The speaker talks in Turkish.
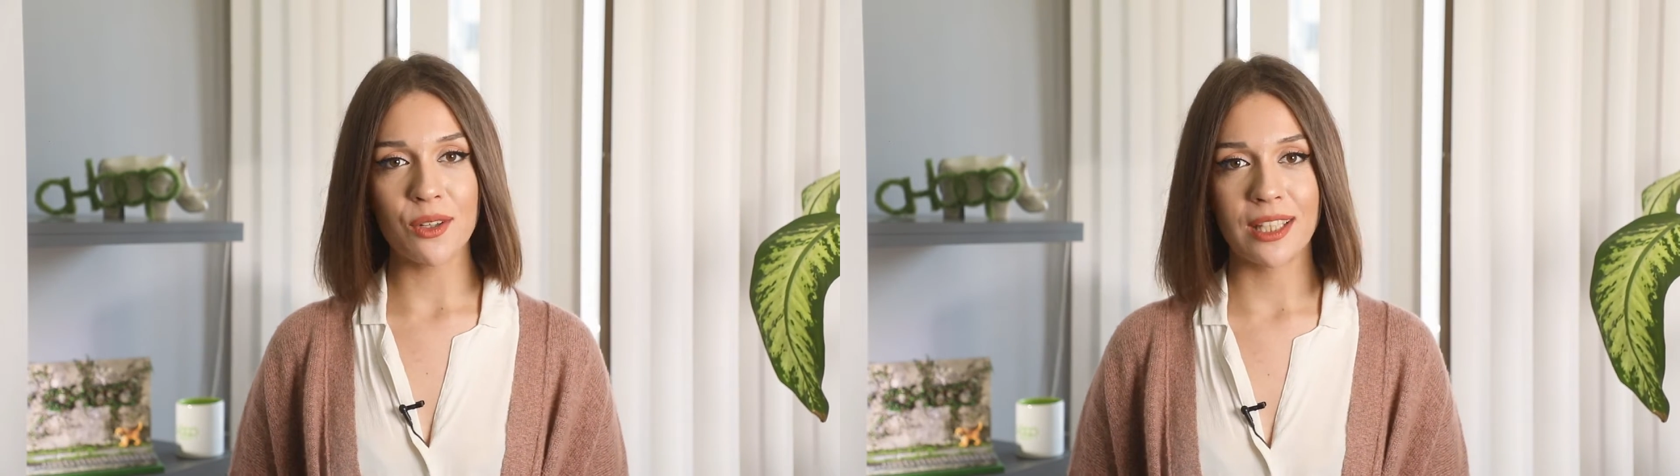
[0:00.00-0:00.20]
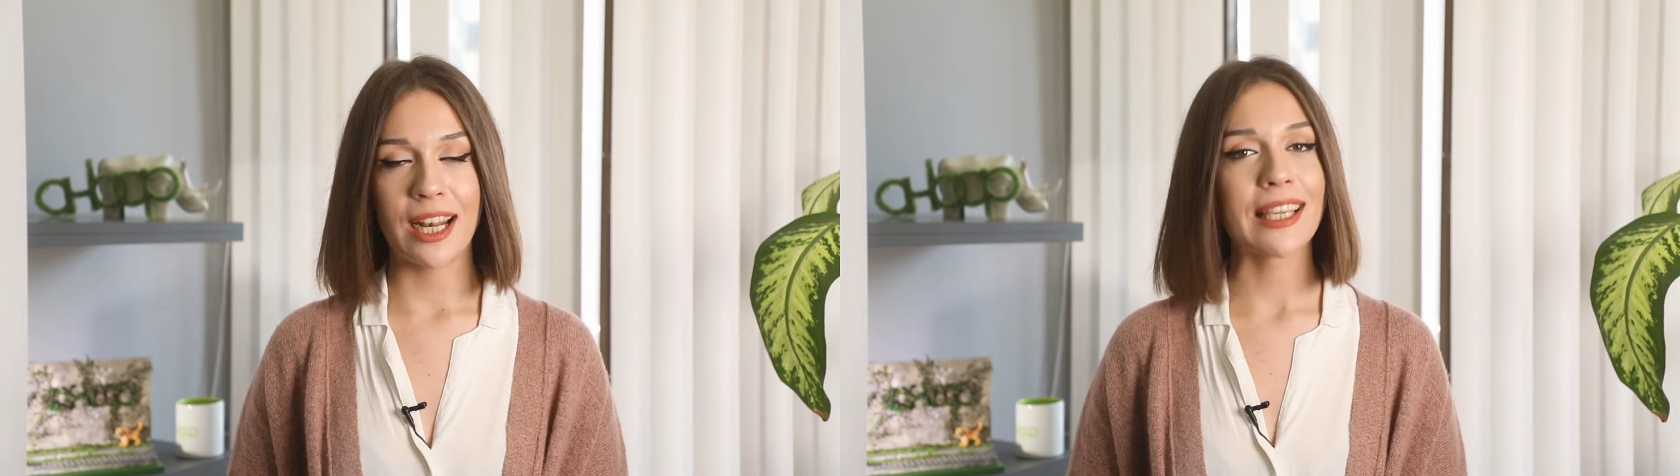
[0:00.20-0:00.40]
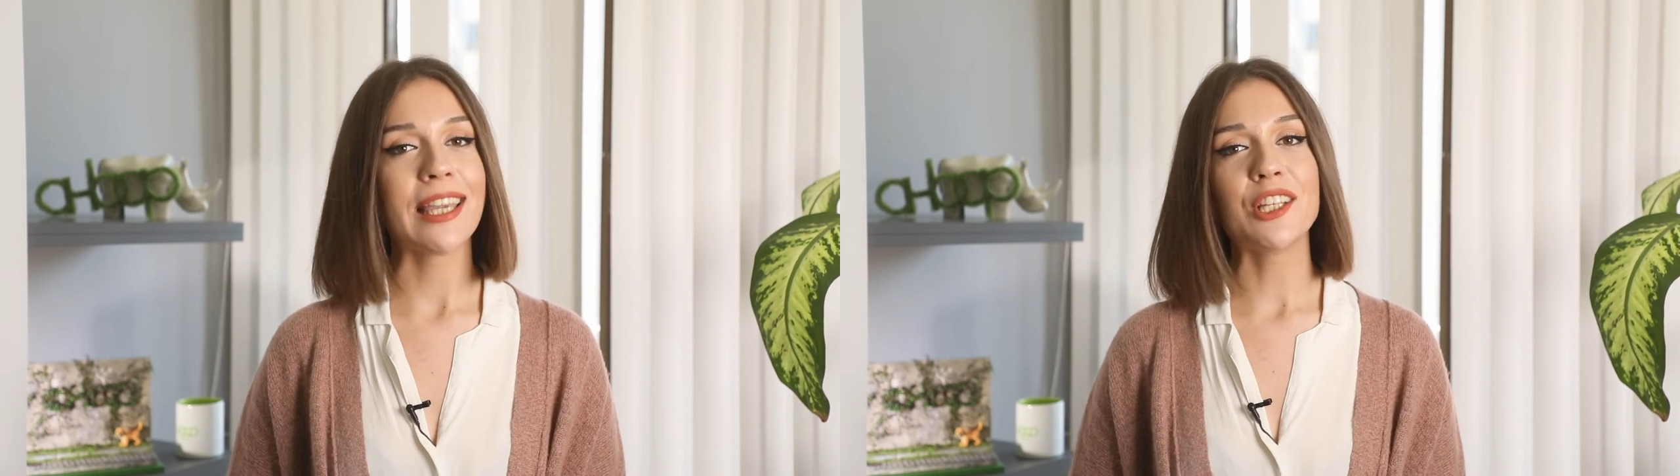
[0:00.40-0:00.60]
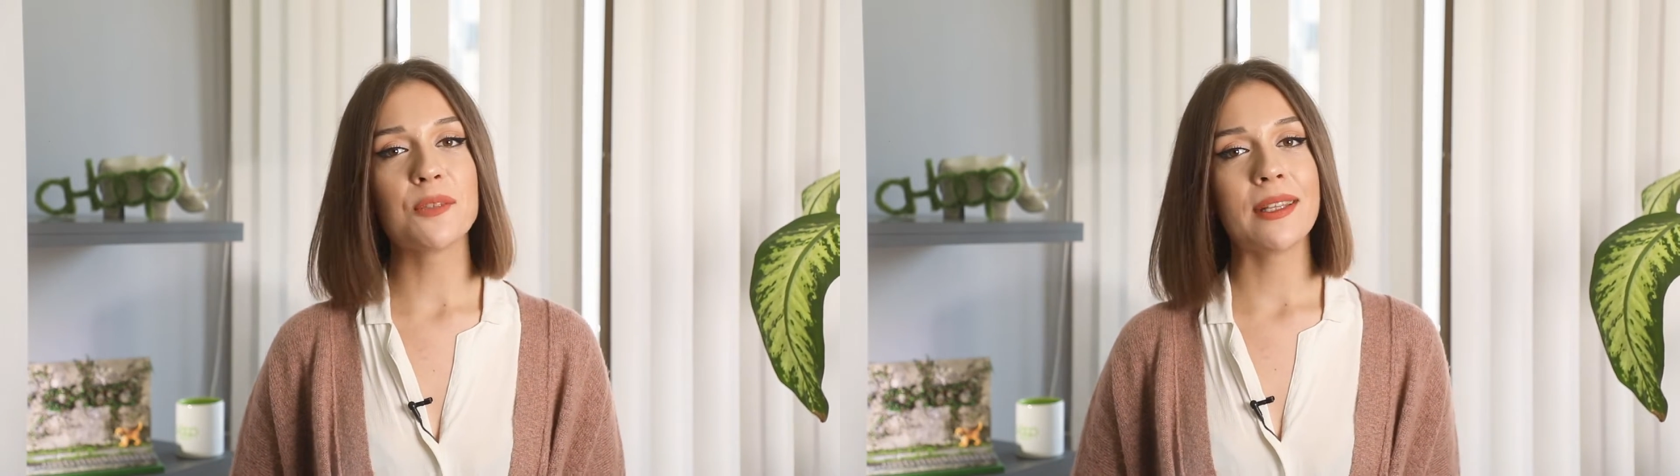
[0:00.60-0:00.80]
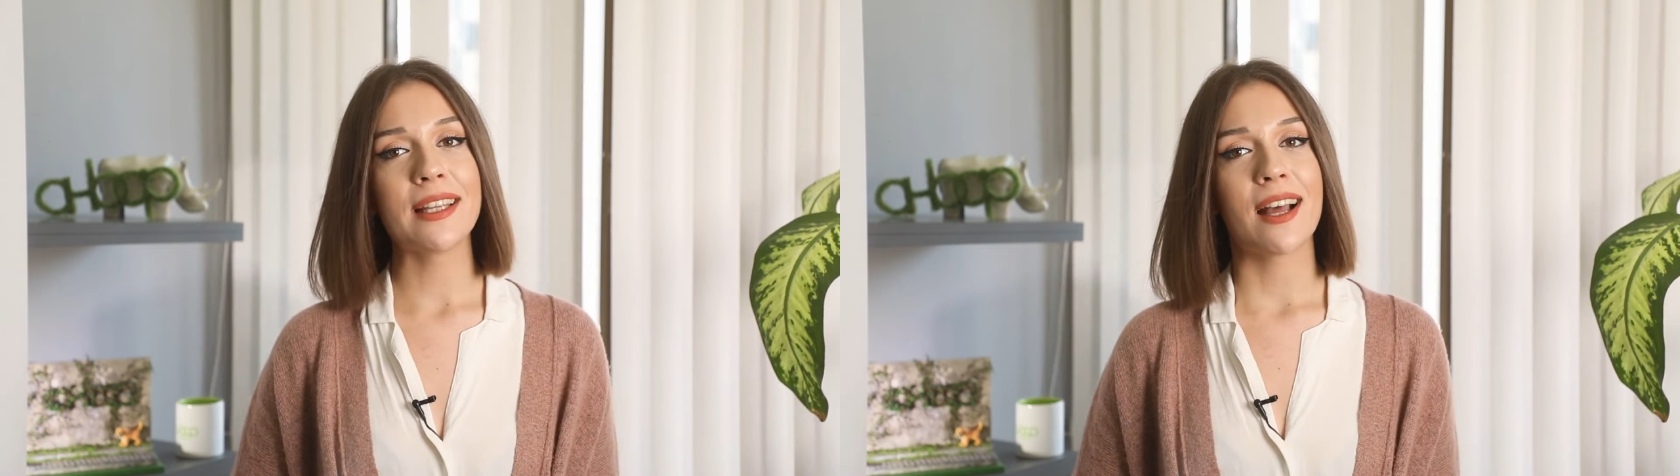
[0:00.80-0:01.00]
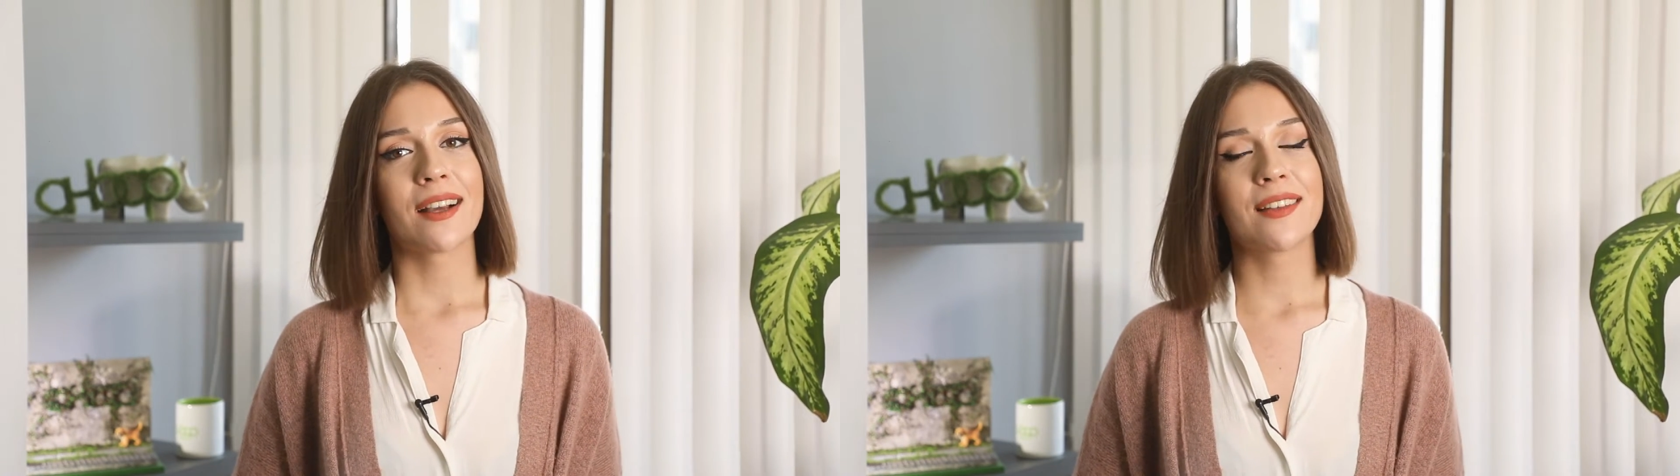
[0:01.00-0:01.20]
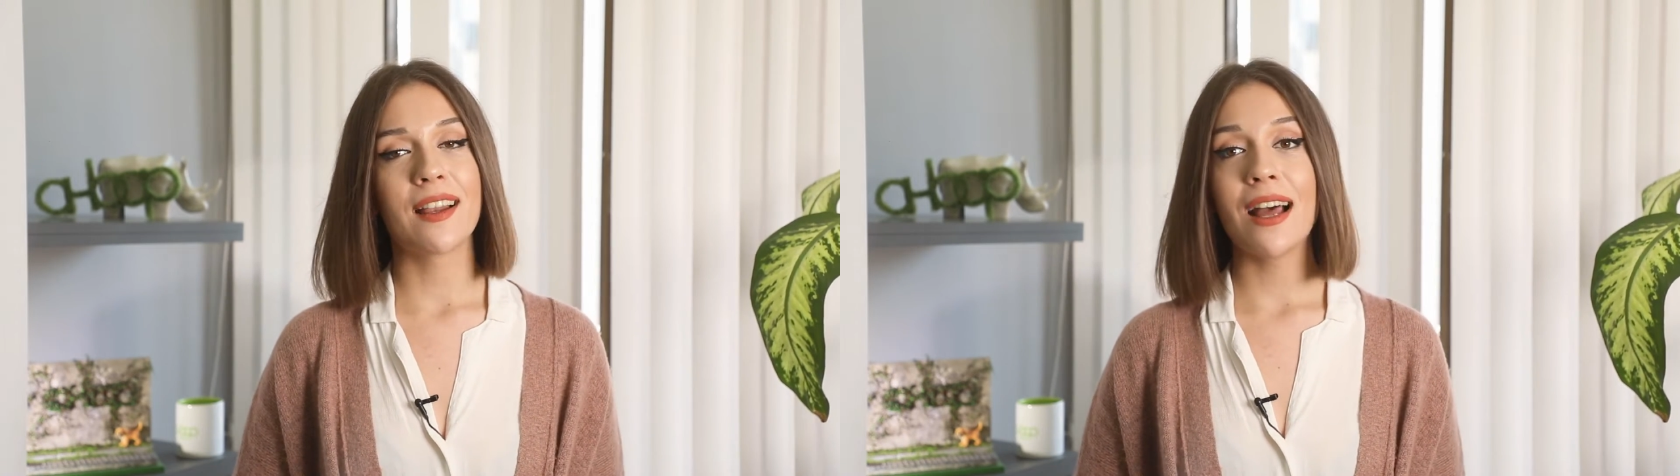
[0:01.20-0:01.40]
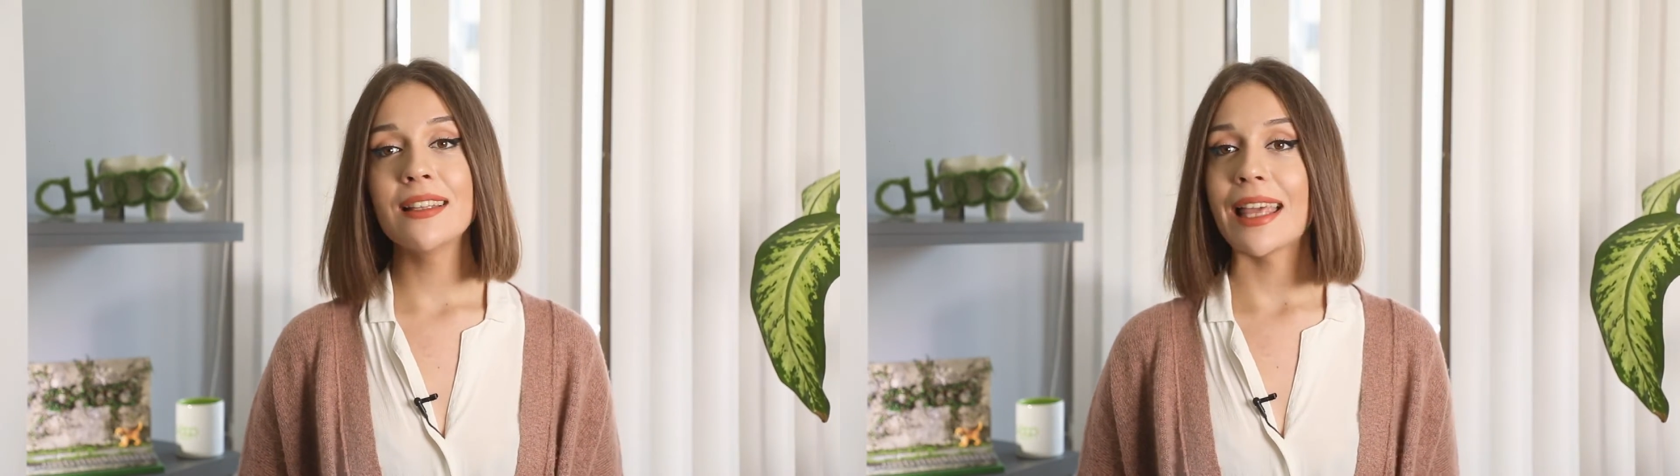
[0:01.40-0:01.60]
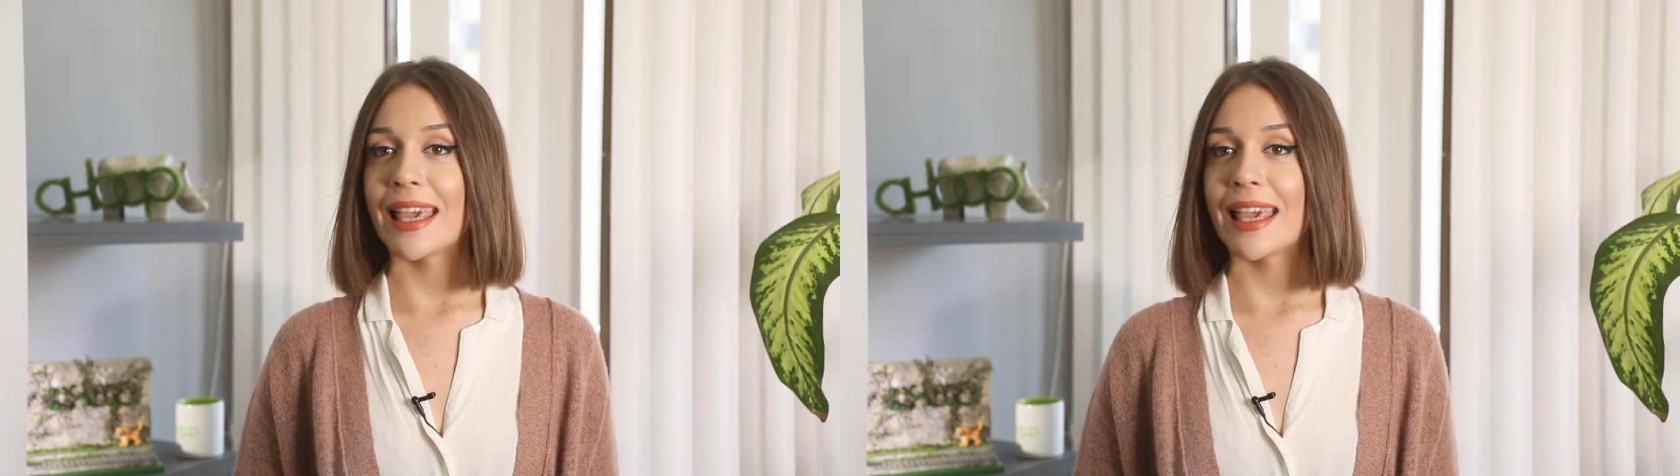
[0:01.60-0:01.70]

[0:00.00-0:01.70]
olarak gelişmeleri aktaran